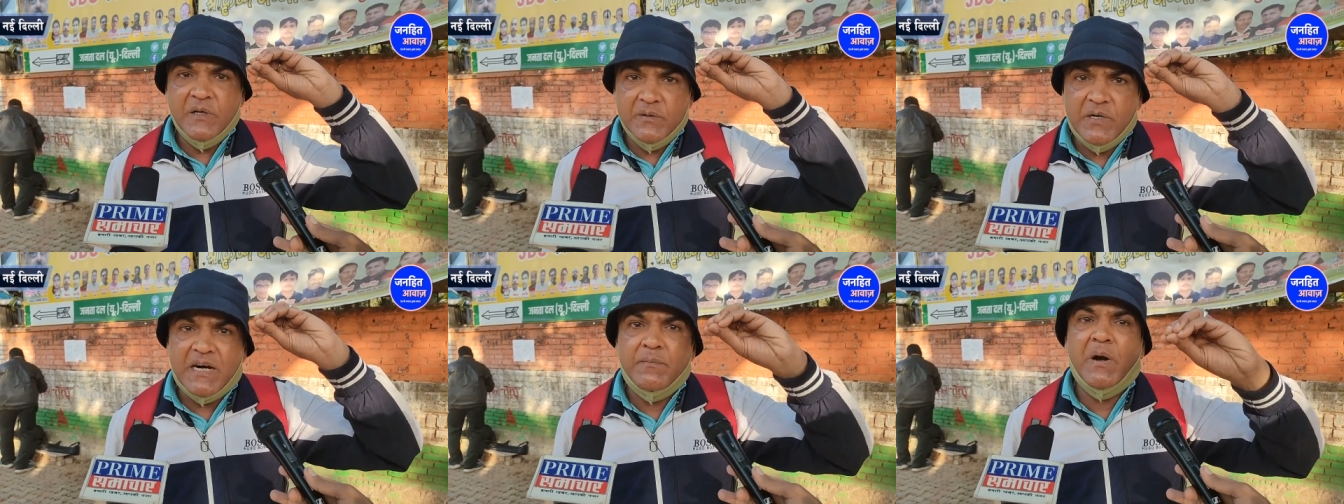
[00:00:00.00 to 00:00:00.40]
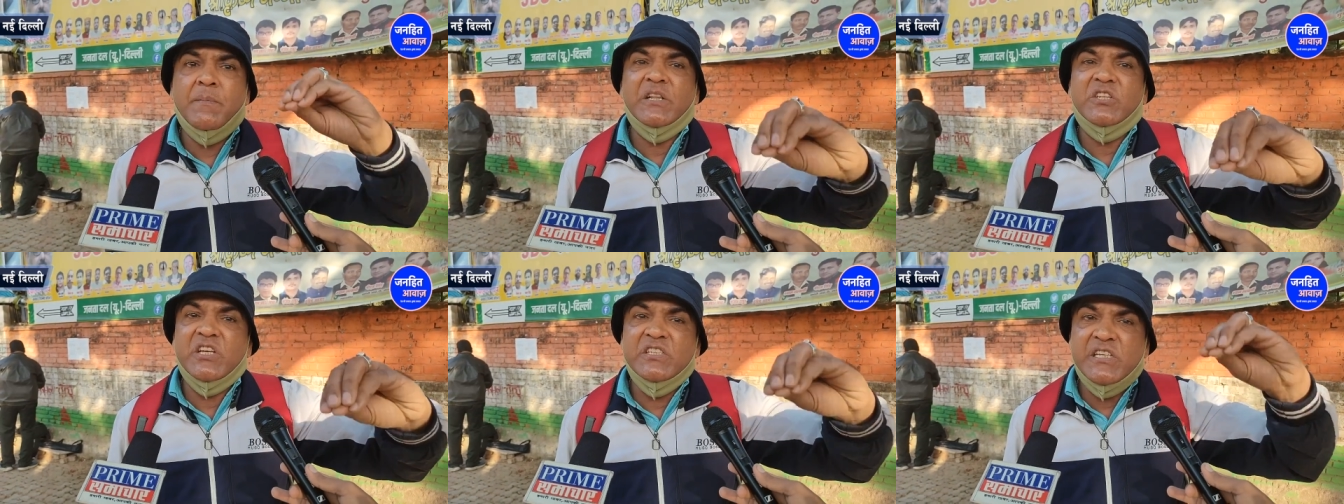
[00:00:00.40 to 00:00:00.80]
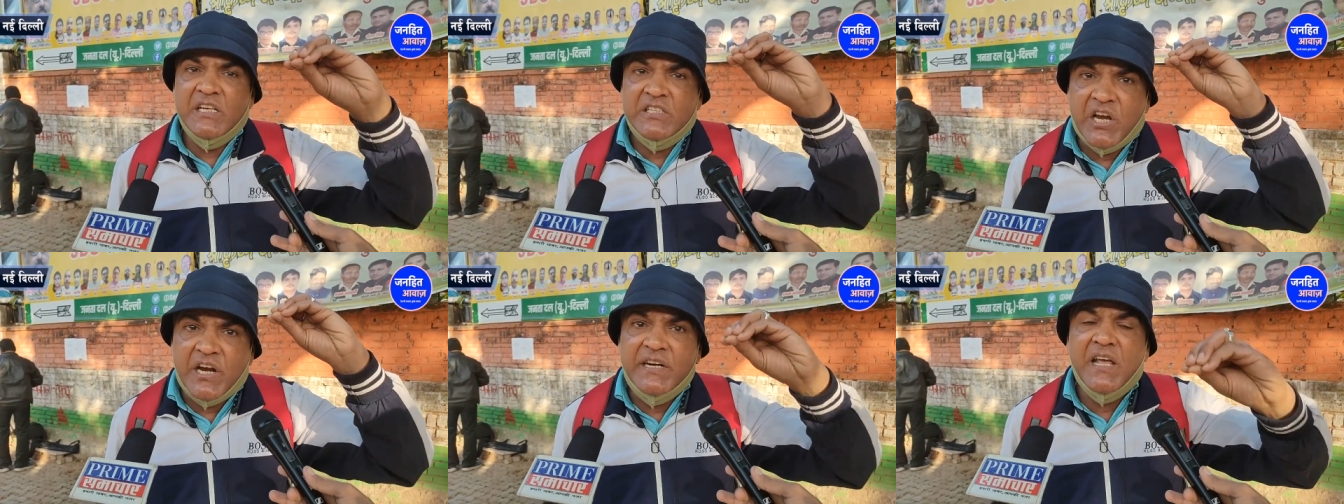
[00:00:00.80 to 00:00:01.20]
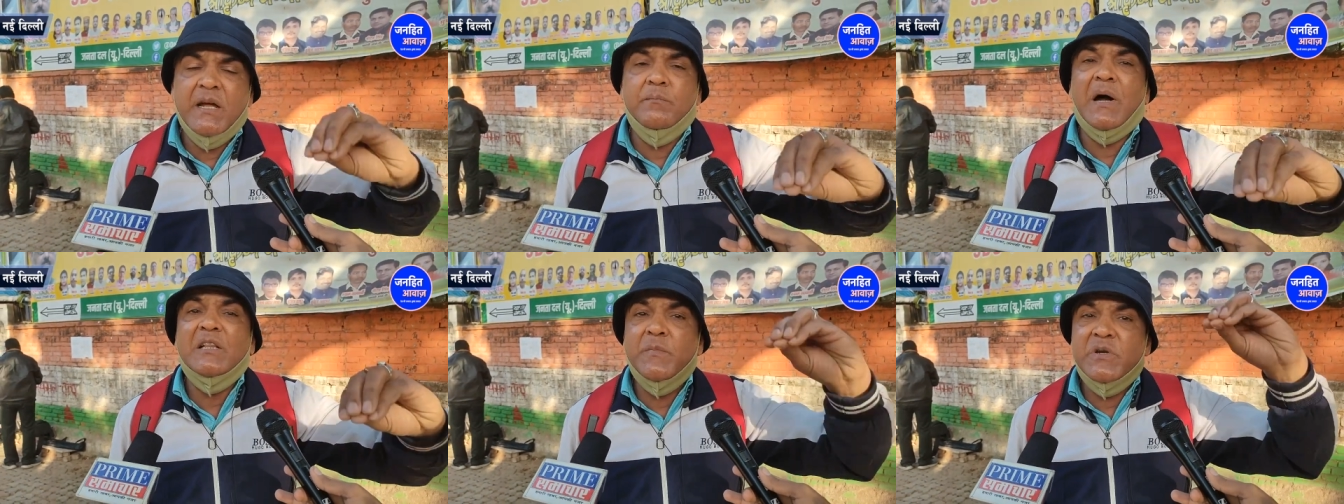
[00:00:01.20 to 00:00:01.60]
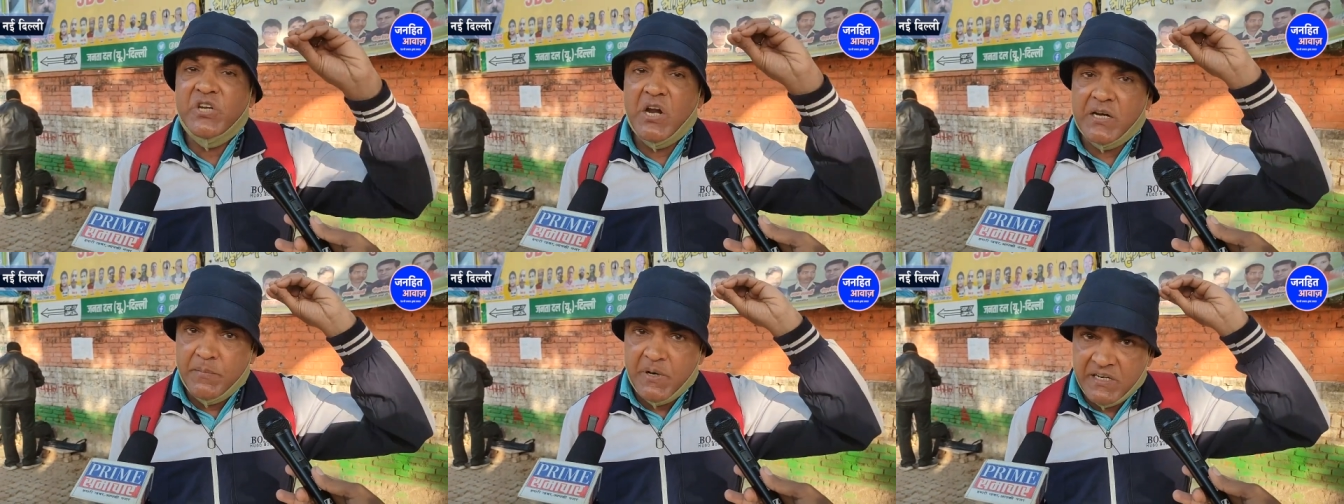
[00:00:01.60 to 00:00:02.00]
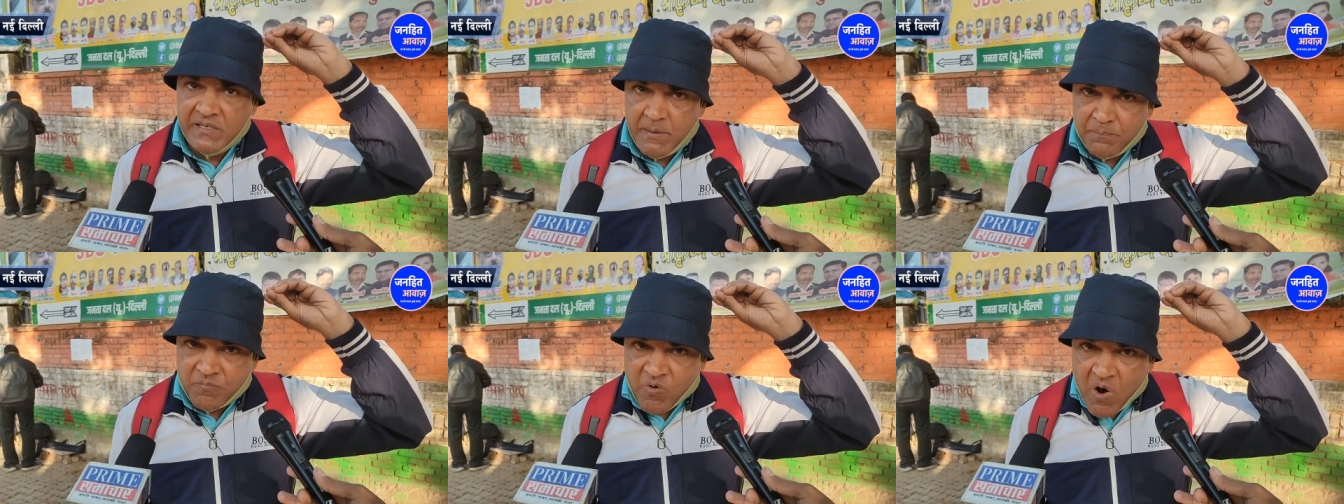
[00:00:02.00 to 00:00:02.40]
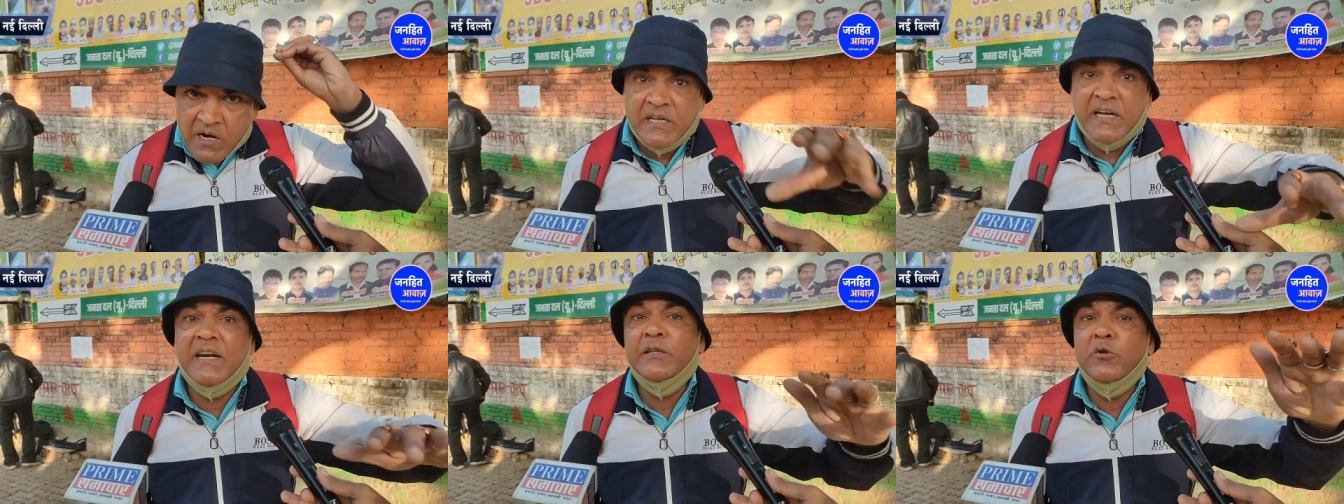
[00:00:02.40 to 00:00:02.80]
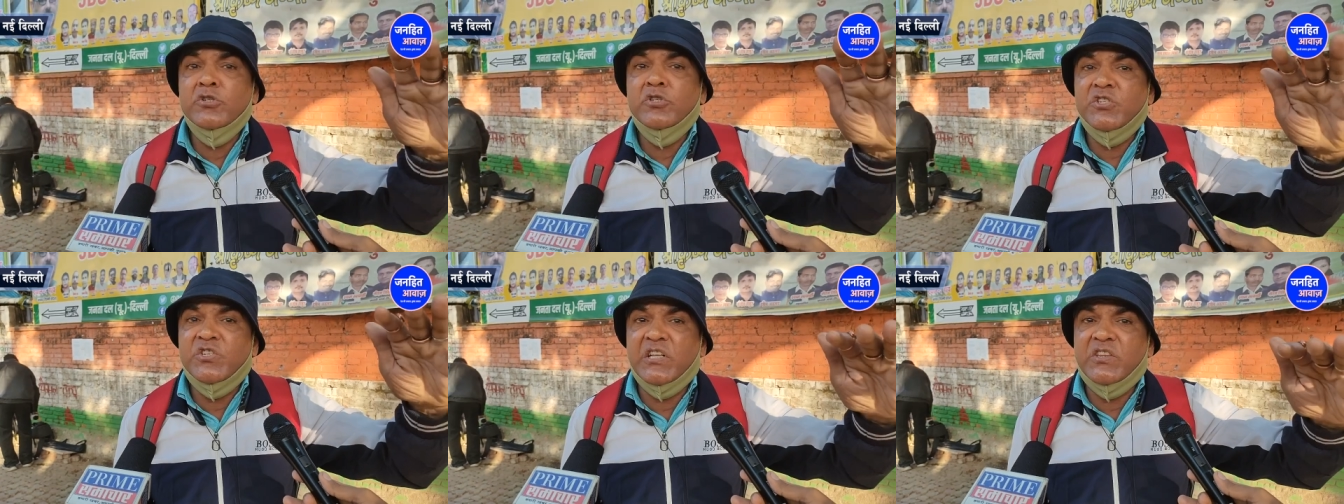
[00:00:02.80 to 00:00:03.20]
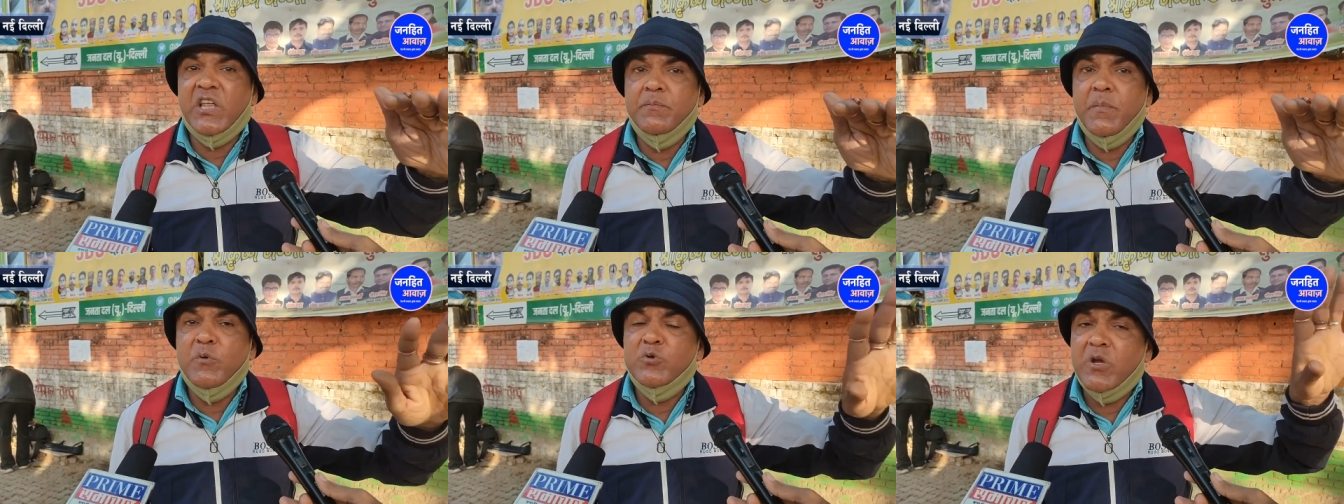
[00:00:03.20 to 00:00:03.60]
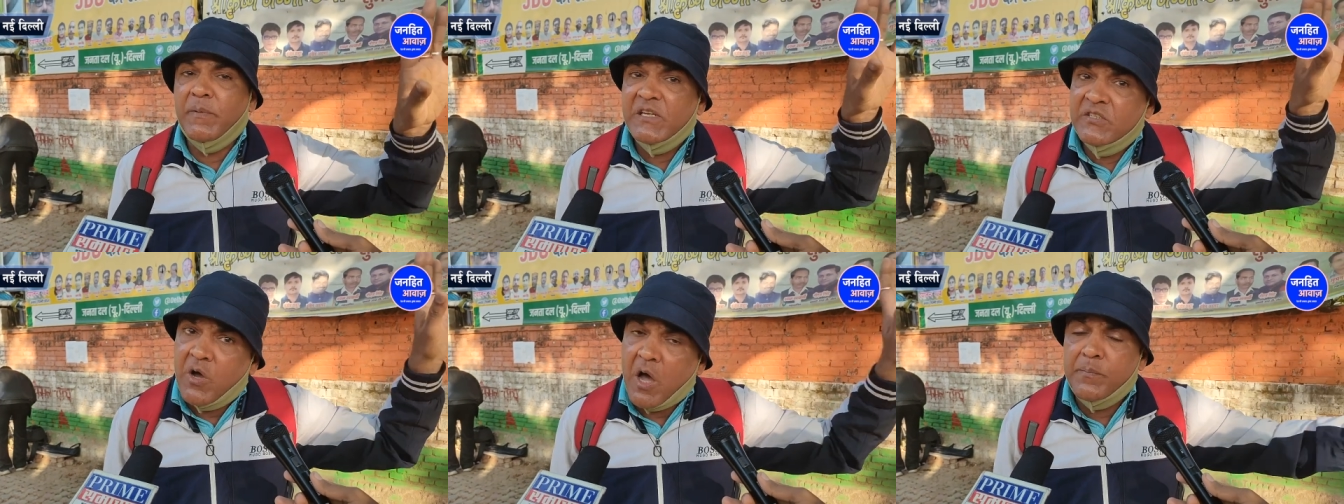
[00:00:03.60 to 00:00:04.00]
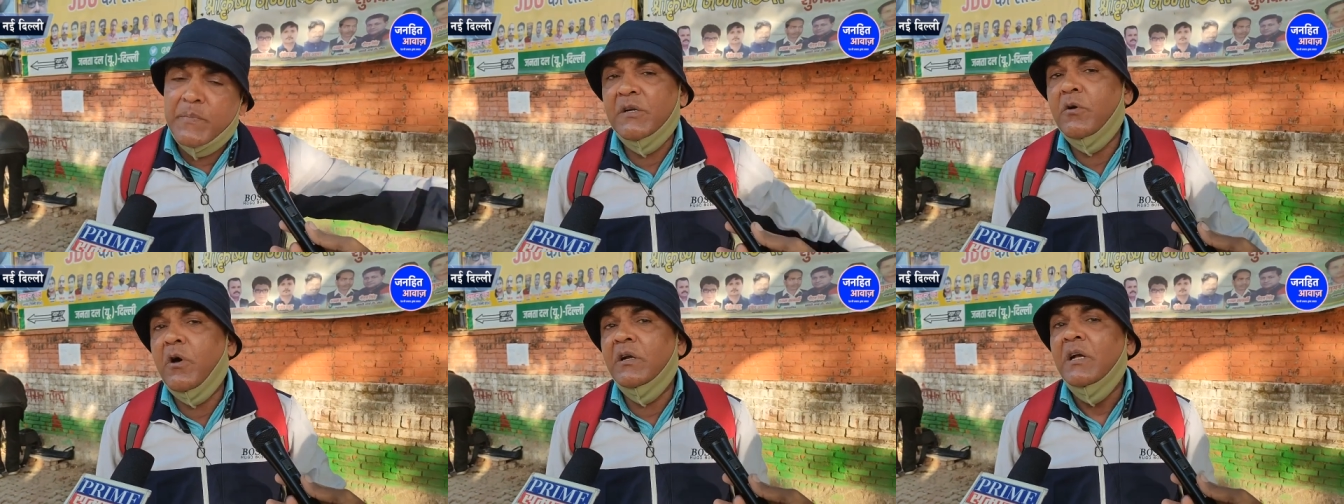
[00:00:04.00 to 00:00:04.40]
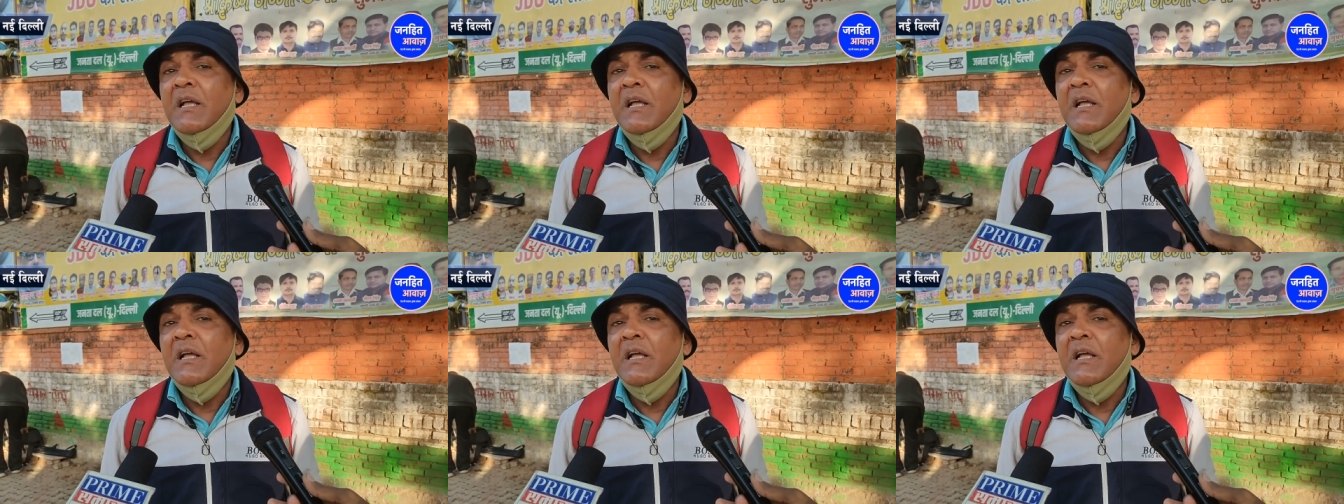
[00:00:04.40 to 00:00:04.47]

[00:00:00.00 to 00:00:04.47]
गड़बड़ मत कीजिए छेड़िए मत मिश्रा कमेटी ने वार्न करा था उन्नीस में भी उसके पास गवर्नमेंट